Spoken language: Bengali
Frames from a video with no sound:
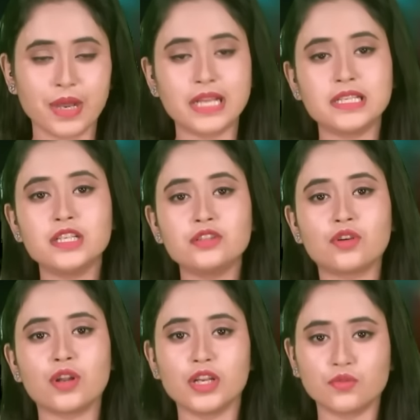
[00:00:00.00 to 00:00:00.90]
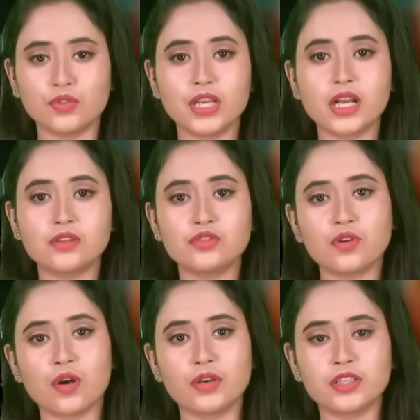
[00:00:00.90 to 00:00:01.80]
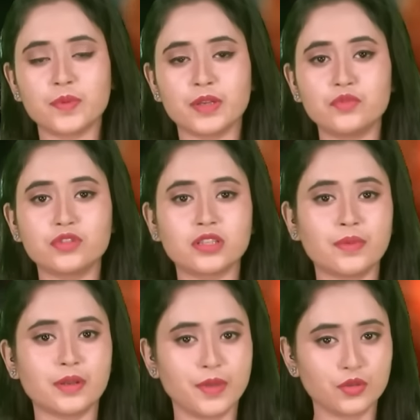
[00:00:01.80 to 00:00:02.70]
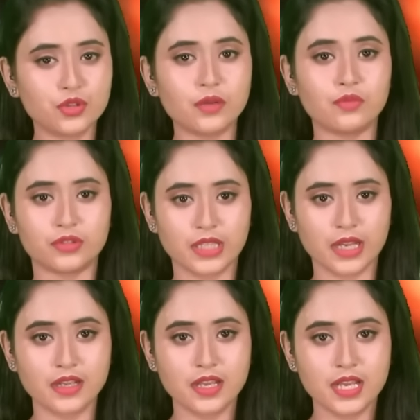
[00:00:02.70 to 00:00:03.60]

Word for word: বাইডেনের দলের অধিকাংশ কংগ্রেসম্যান প্রস্তাবের বিরুদ্ধে ভোট দেন